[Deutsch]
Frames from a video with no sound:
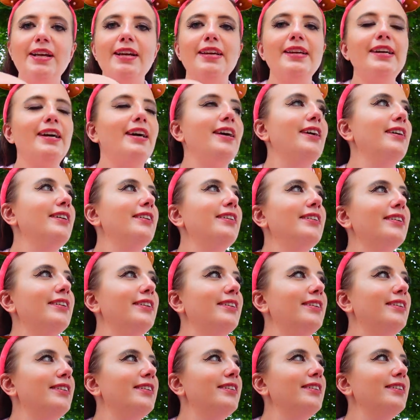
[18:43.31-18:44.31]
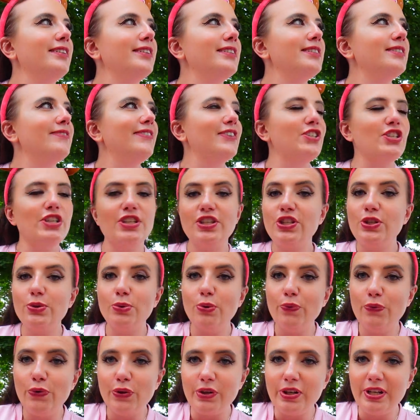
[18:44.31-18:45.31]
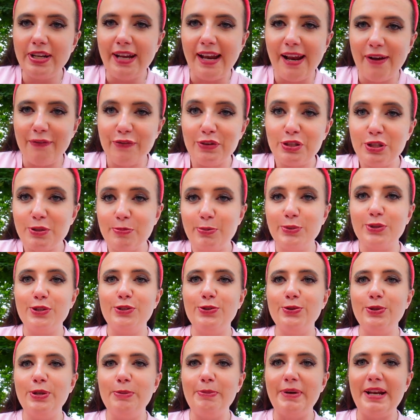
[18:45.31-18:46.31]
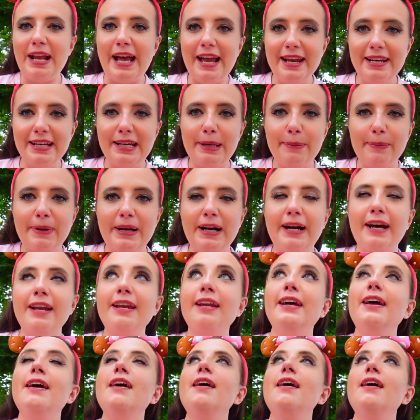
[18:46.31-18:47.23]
Ja, äh, ist wahrscheinlich die unvorteilhafteste Position, die man einnehmen kann.